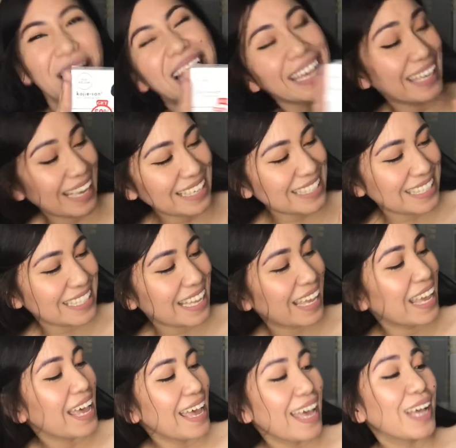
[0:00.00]
Ay, este.
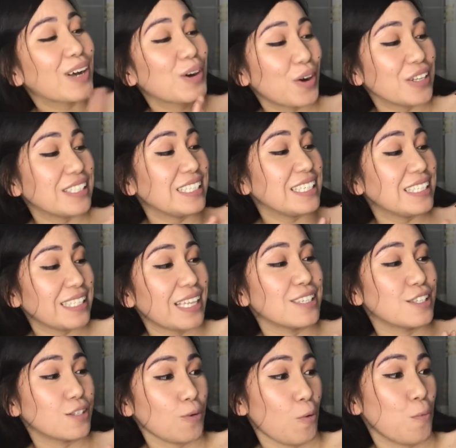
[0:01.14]
Kojisan
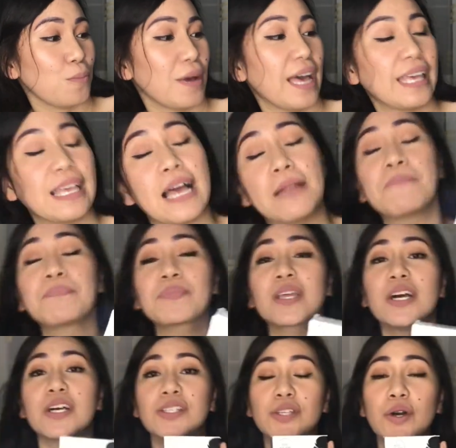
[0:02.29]
Soap. Ayan.
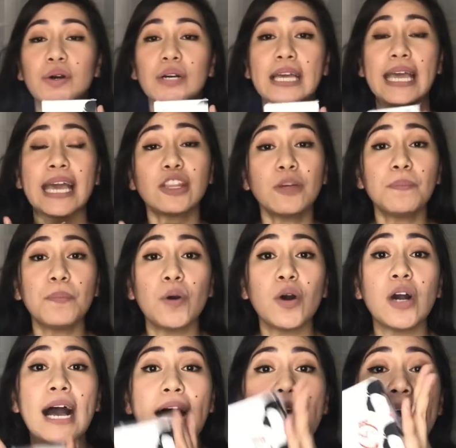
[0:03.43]
So, ito po
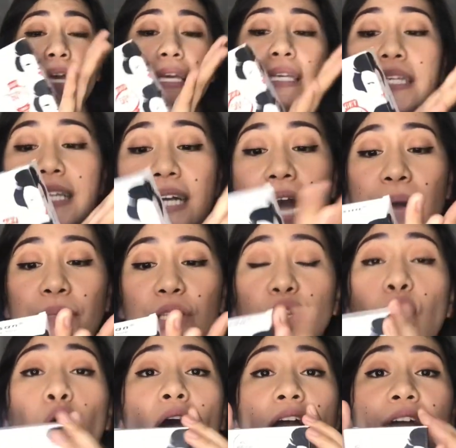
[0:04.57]
ay ginagamit
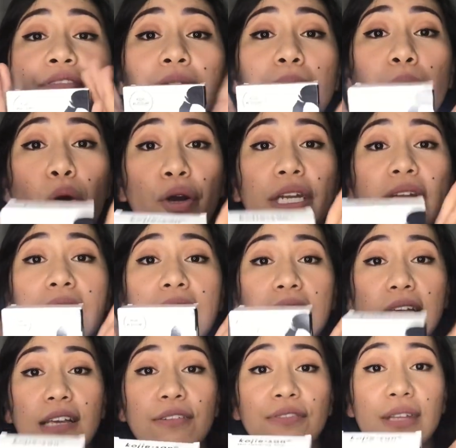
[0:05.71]
ko every morning and
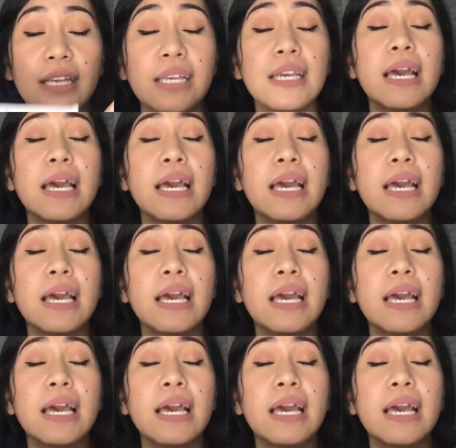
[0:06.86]
evening,